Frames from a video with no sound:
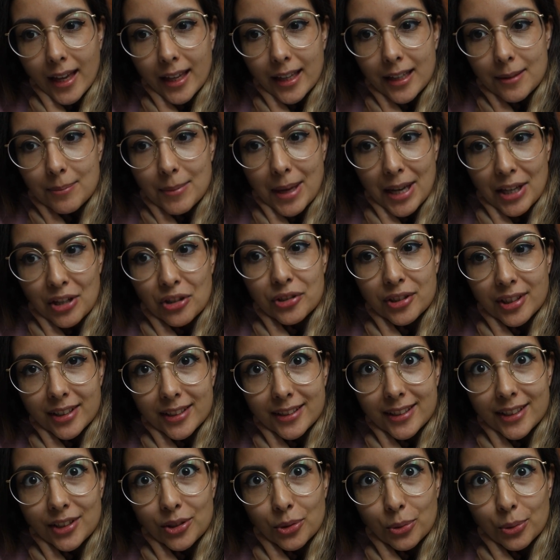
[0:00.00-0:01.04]
i miei hanno
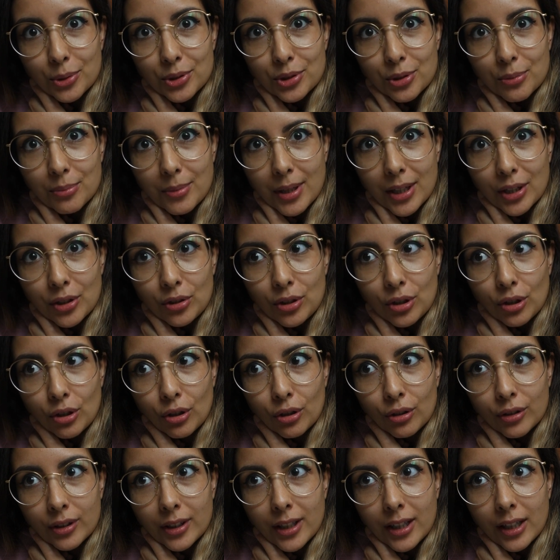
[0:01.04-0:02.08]
sentito questo
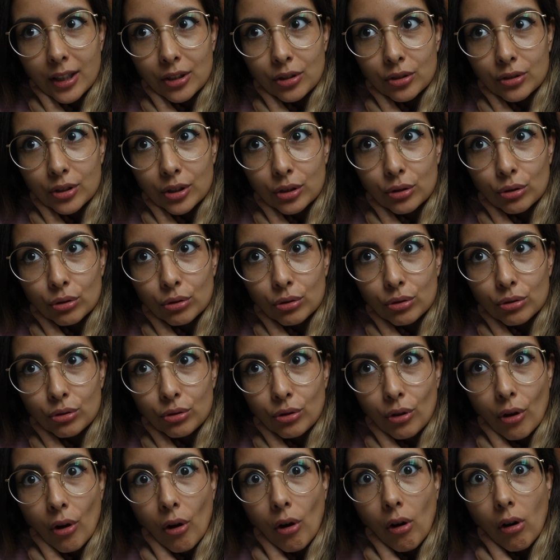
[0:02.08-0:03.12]
miagolio e hanno detto
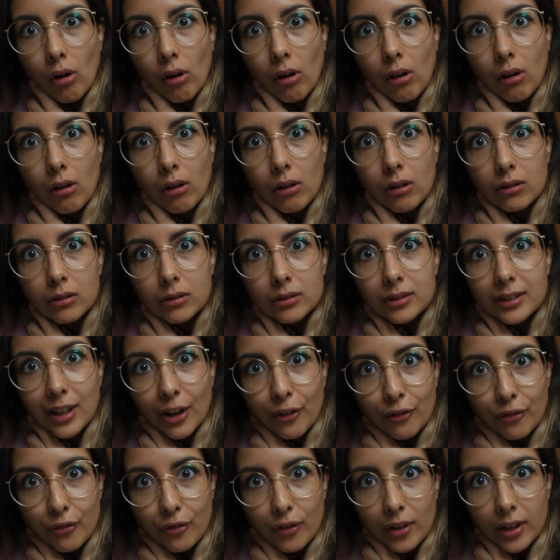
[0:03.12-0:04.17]
no,
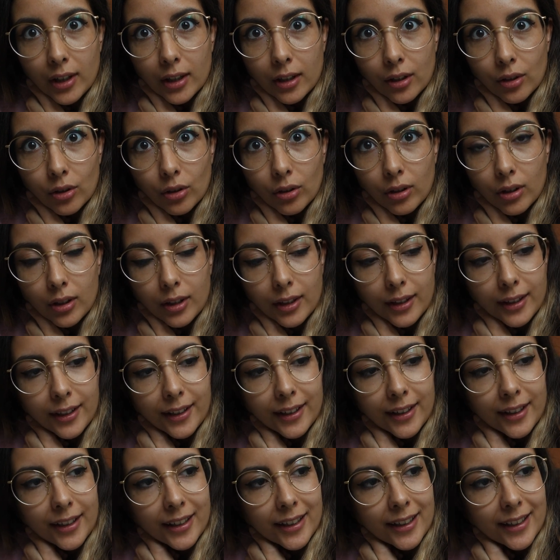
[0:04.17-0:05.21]
davvero.
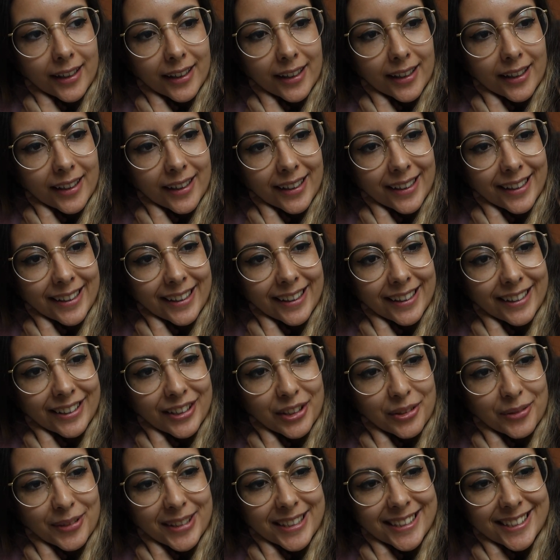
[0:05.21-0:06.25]

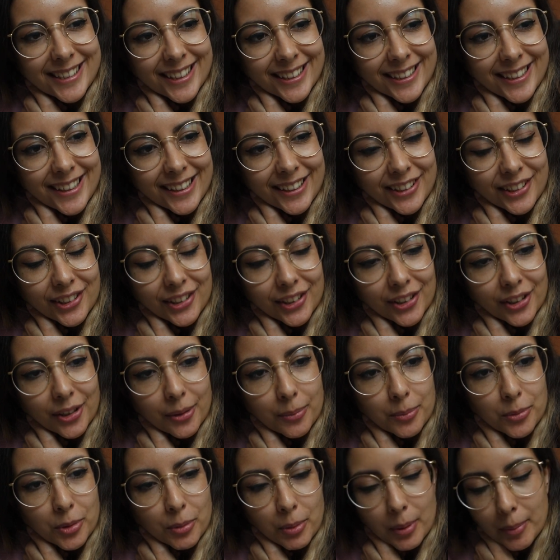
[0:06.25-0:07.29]
L'ho messa dentro,
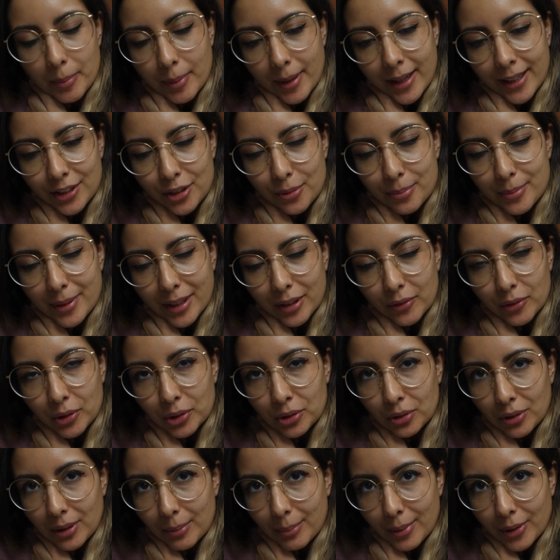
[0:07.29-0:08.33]
mio papà non mi ha
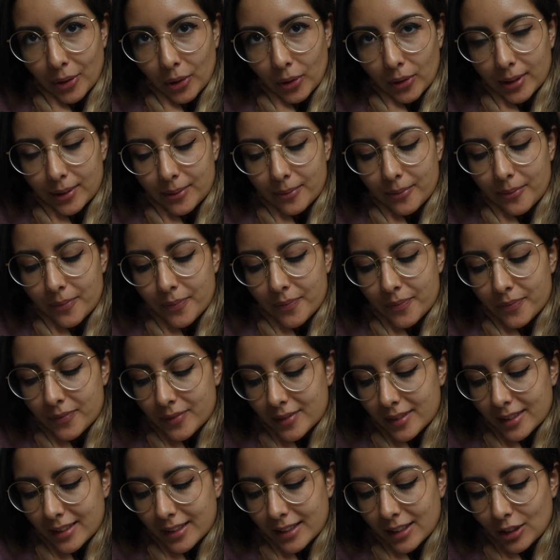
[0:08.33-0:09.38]
rivolto la parola.
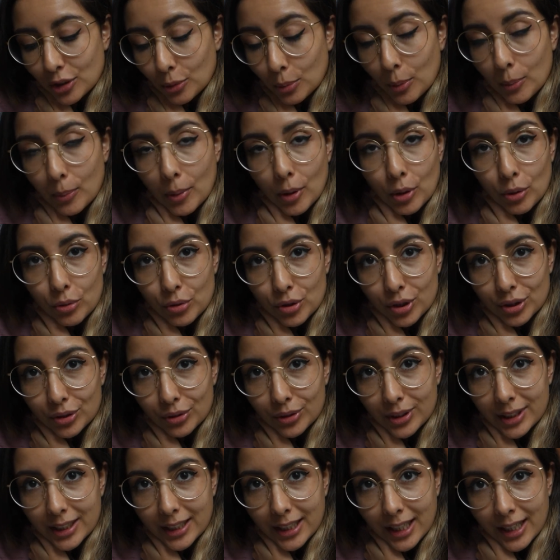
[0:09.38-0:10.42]
Dopo un po' è uscito
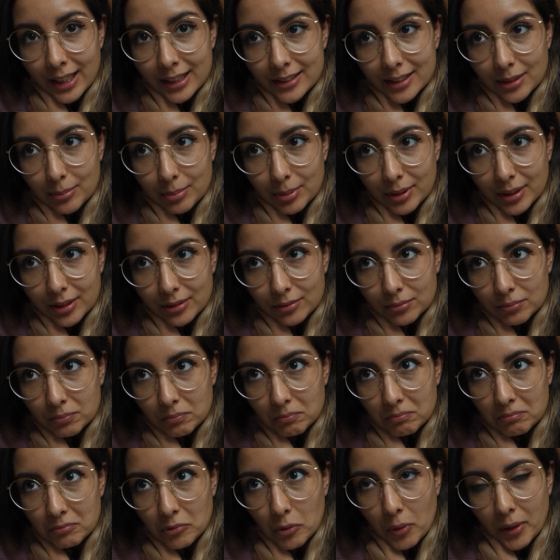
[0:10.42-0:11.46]
di casa per
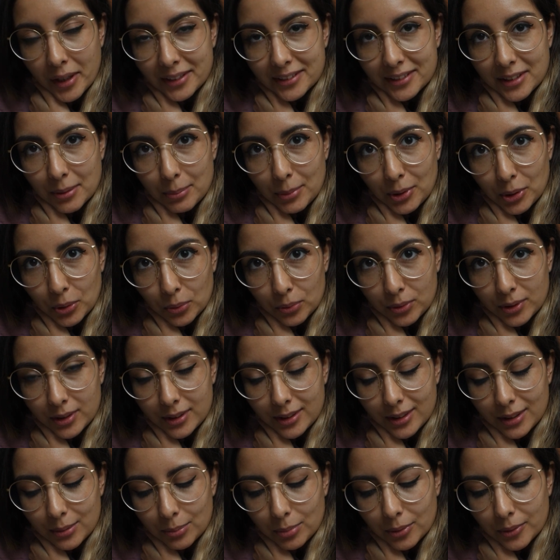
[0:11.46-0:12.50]
40 minuti
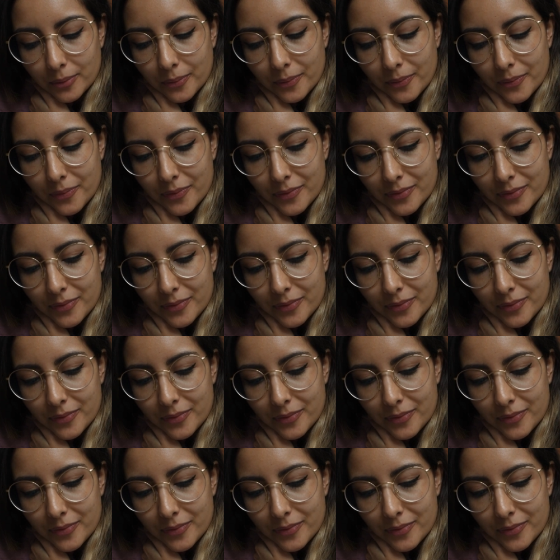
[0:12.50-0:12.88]
tipo.